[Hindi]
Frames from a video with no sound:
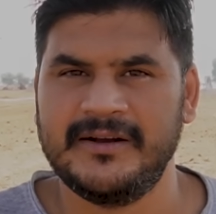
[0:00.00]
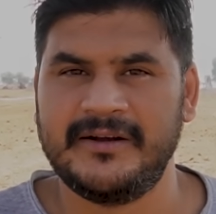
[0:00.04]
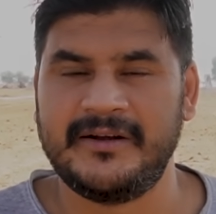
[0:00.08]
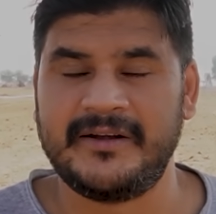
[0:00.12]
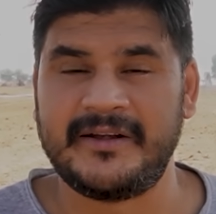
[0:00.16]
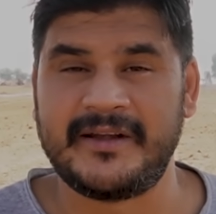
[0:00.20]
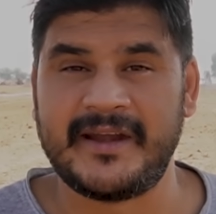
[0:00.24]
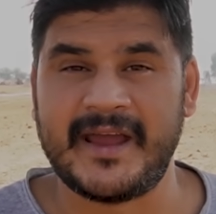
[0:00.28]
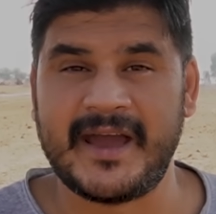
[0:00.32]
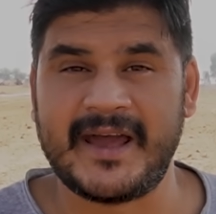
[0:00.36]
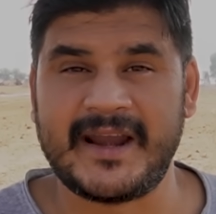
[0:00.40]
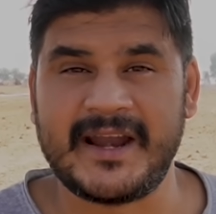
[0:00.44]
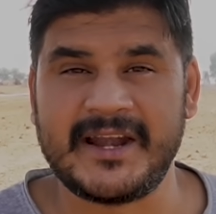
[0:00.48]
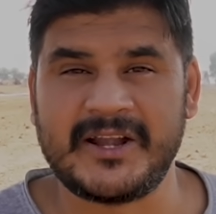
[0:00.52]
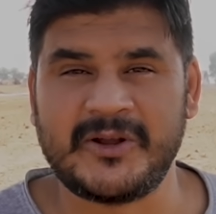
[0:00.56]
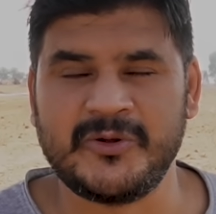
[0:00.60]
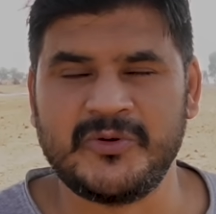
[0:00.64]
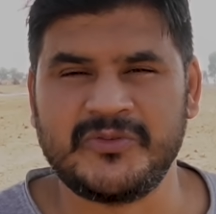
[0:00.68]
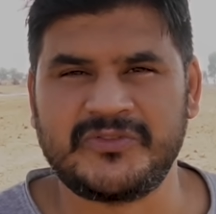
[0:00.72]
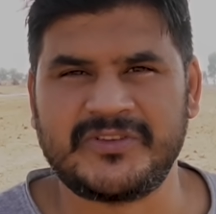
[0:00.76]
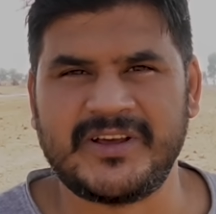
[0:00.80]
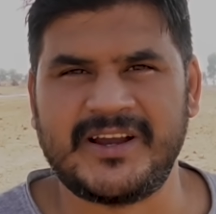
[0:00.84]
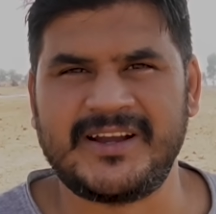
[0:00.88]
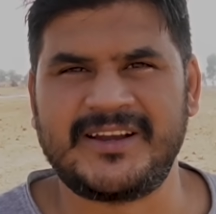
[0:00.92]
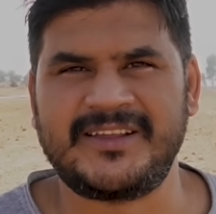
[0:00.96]

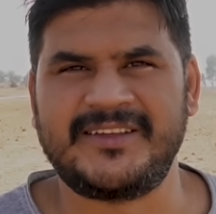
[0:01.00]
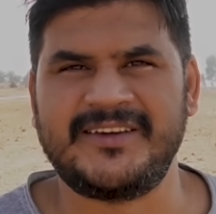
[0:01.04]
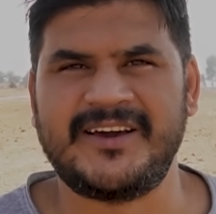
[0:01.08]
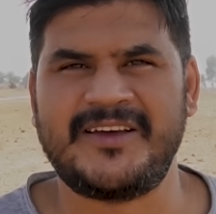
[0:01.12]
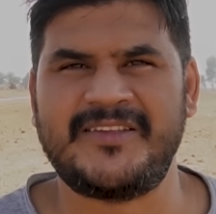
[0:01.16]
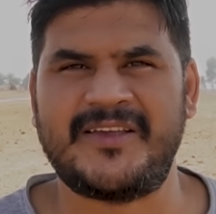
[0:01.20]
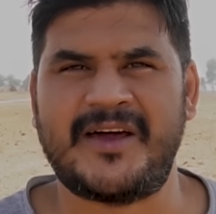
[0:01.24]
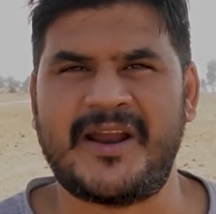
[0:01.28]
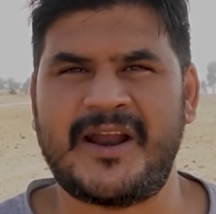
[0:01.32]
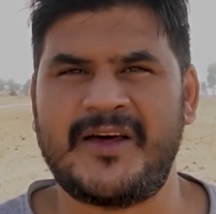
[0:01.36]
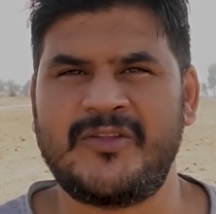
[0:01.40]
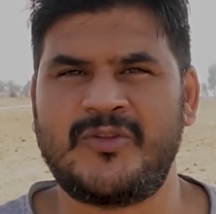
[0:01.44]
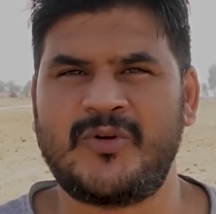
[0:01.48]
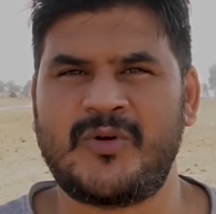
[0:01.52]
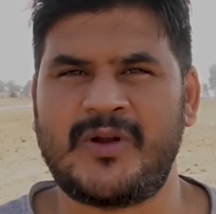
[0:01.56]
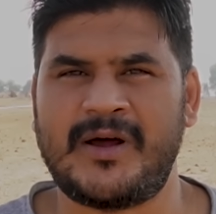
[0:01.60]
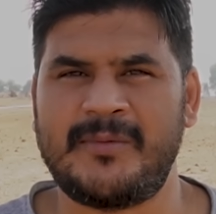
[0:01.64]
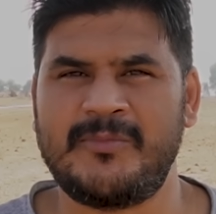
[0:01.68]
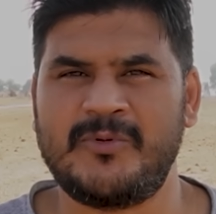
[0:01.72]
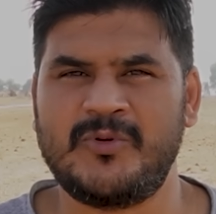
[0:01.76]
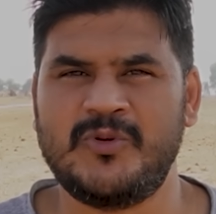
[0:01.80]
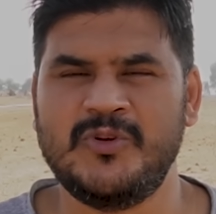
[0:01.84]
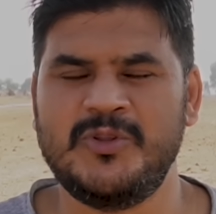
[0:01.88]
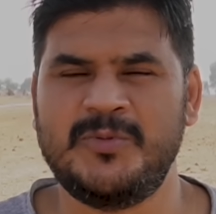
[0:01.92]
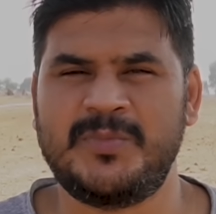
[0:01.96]
नैरेटिव सेट किया जा रहा था और
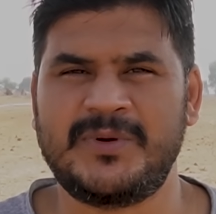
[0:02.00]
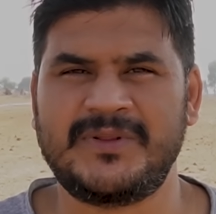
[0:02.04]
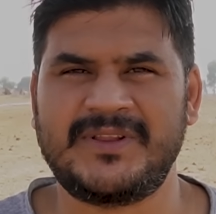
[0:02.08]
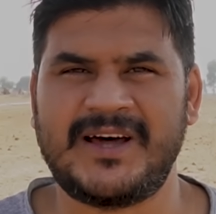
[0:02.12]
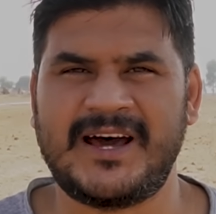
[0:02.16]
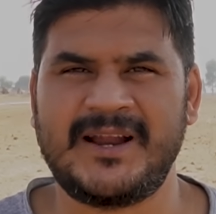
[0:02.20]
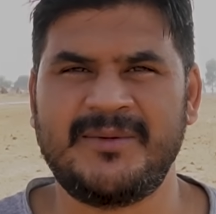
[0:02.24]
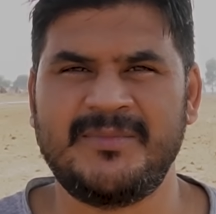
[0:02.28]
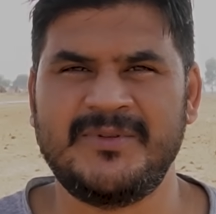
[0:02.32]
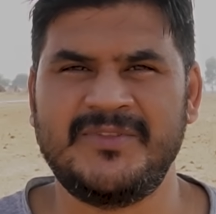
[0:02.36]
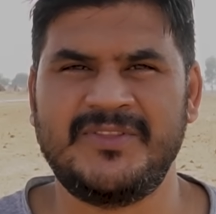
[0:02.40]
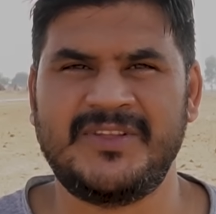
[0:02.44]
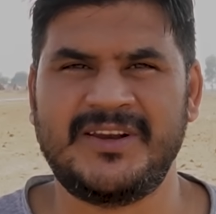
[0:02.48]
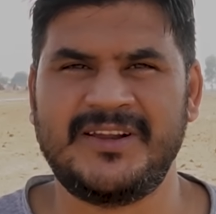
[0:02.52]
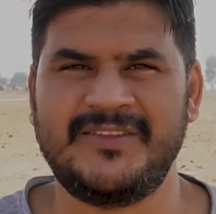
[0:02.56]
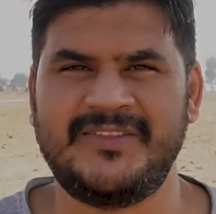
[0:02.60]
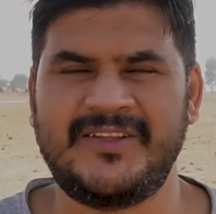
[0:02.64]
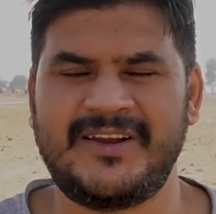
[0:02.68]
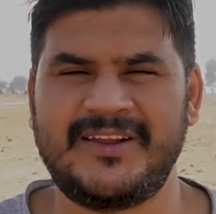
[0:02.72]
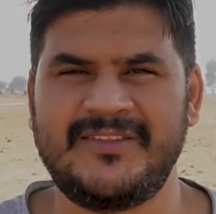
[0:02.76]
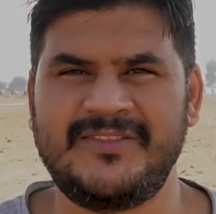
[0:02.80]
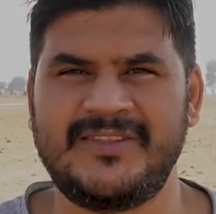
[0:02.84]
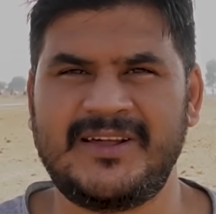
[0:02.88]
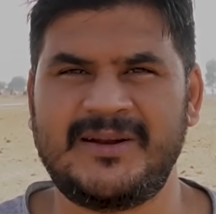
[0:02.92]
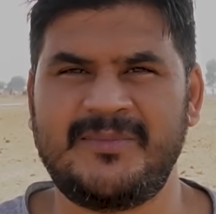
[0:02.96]
अब खुद प्रधानमंत्री
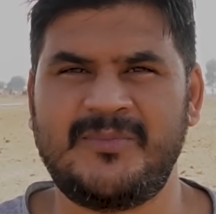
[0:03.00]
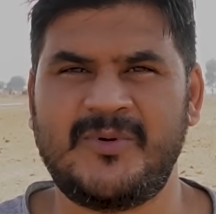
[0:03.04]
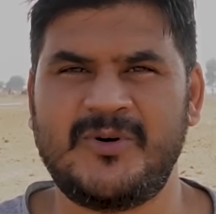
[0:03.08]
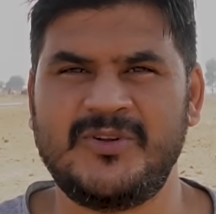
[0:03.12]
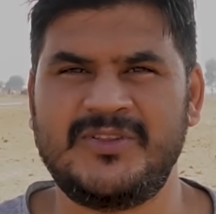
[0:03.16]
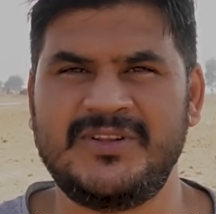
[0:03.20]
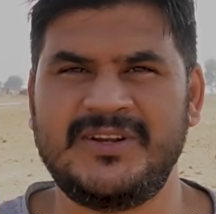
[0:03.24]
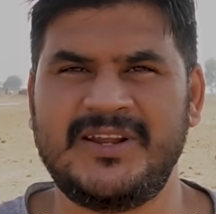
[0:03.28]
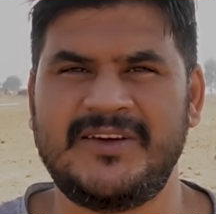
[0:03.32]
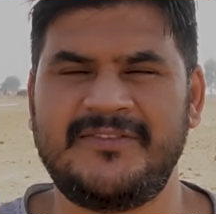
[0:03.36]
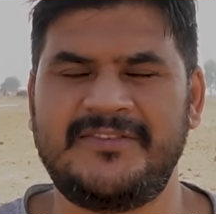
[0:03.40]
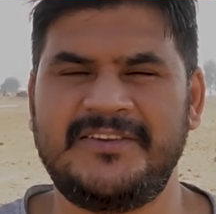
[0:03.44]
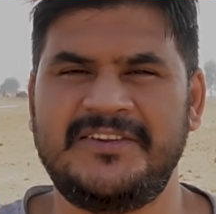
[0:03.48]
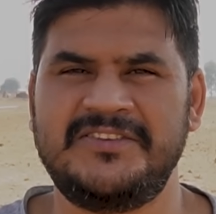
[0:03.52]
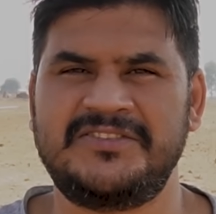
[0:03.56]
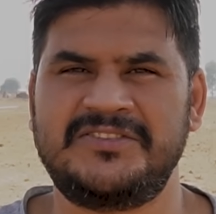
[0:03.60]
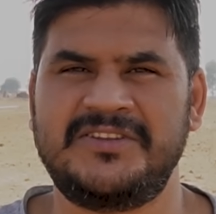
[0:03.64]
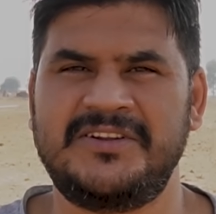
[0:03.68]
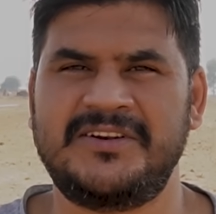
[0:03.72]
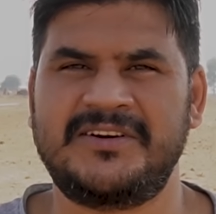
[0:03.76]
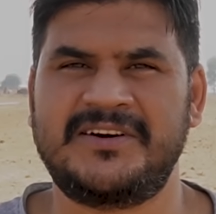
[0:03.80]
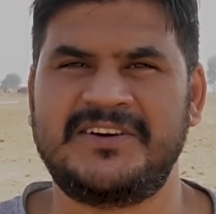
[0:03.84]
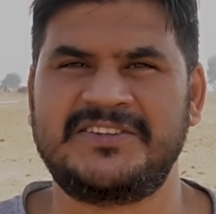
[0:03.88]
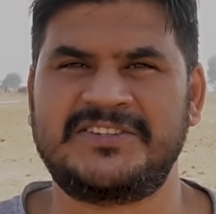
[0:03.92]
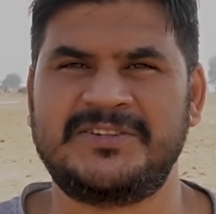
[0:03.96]
नरेंद्र मोदी ने
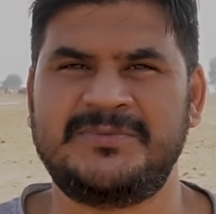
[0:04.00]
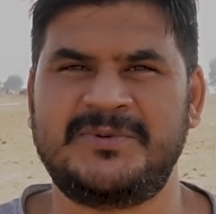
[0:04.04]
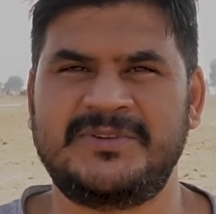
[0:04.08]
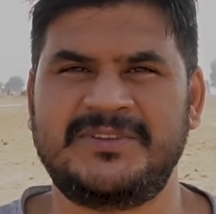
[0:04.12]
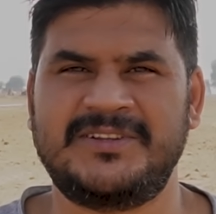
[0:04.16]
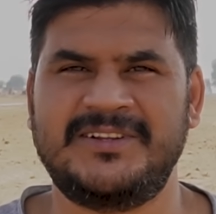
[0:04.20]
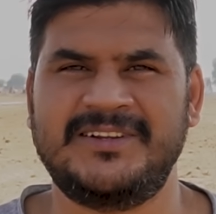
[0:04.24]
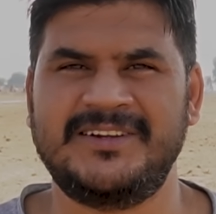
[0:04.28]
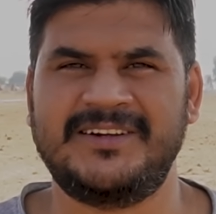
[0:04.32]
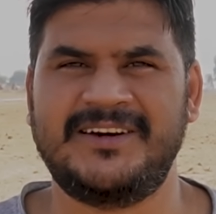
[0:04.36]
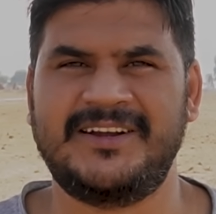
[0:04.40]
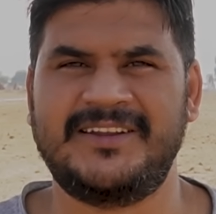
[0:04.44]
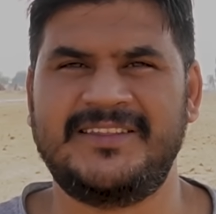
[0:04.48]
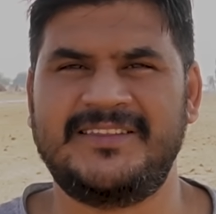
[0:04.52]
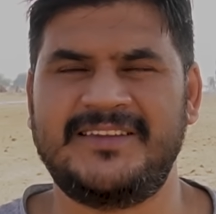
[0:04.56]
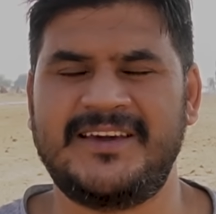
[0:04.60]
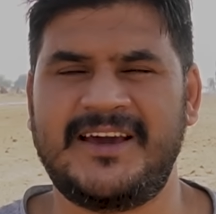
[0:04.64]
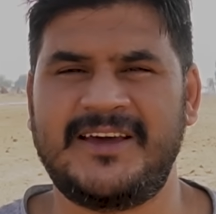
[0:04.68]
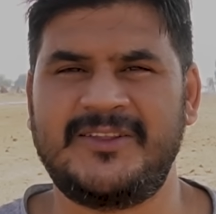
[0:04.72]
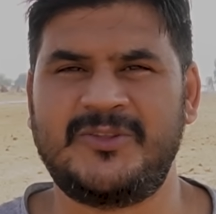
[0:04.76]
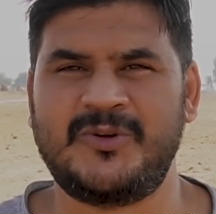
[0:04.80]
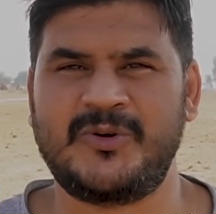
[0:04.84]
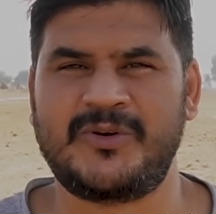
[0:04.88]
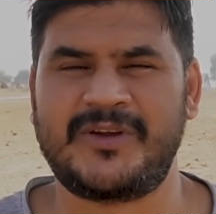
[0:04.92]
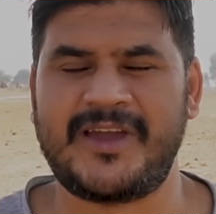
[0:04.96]
फिलिस्तीन का समर्थन कर
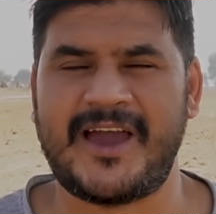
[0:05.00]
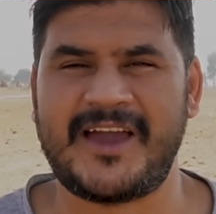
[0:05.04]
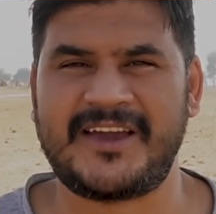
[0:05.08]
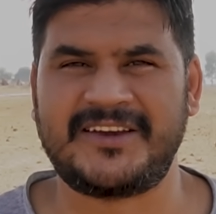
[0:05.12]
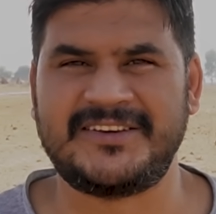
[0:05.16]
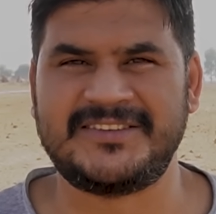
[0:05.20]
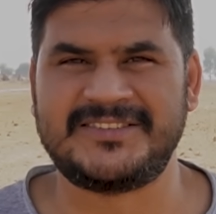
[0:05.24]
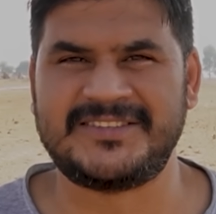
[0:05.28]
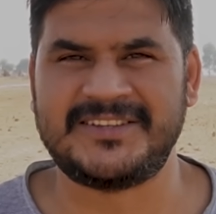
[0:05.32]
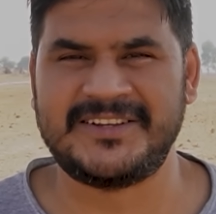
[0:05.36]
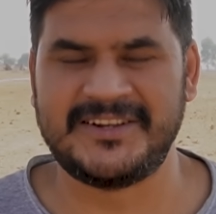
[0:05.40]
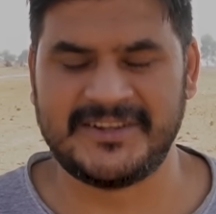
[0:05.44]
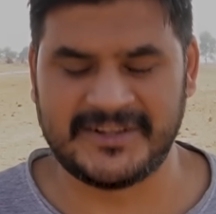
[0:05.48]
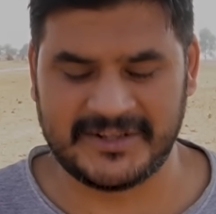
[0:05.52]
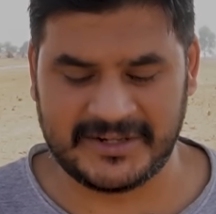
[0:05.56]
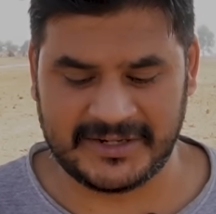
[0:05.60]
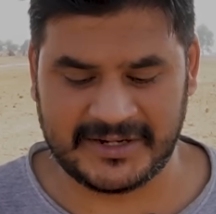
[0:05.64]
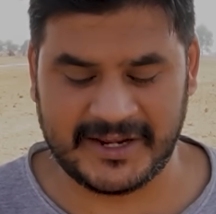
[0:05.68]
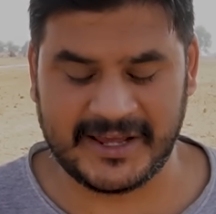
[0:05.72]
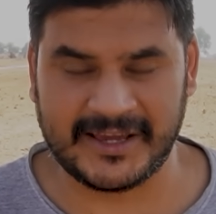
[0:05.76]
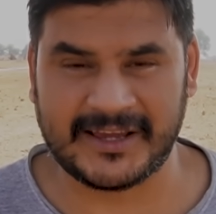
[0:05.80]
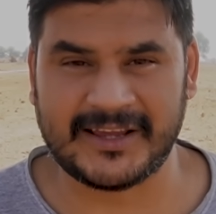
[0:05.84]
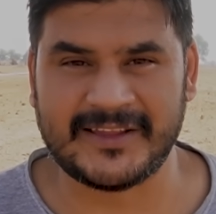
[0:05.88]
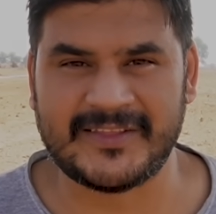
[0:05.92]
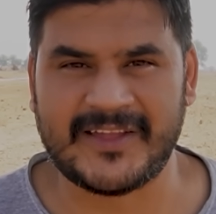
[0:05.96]
दिया है तो क्या किसी इन
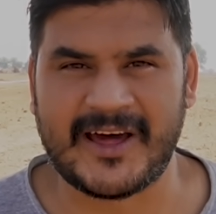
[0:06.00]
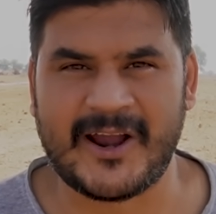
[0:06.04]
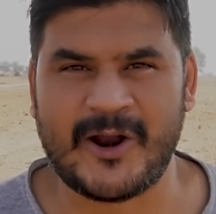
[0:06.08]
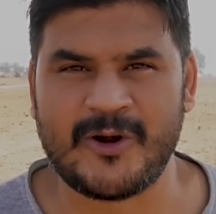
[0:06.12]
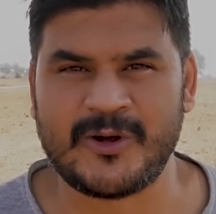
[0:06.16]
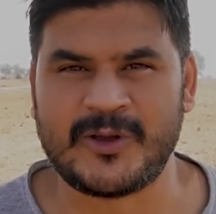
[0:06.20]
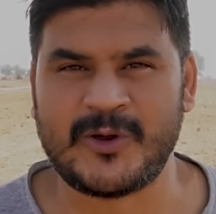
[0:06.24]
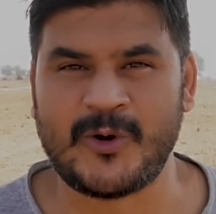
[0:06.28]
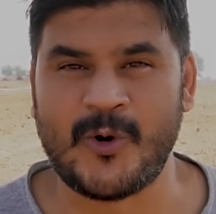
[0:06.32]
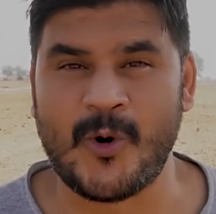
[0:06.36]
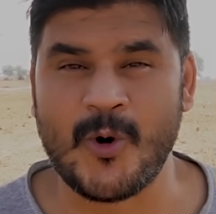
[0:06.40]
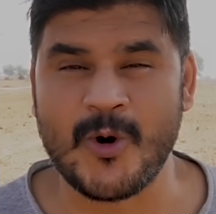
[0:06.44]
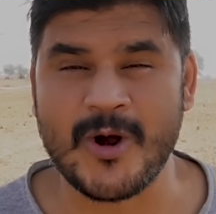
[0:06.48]
ठेकेदारों की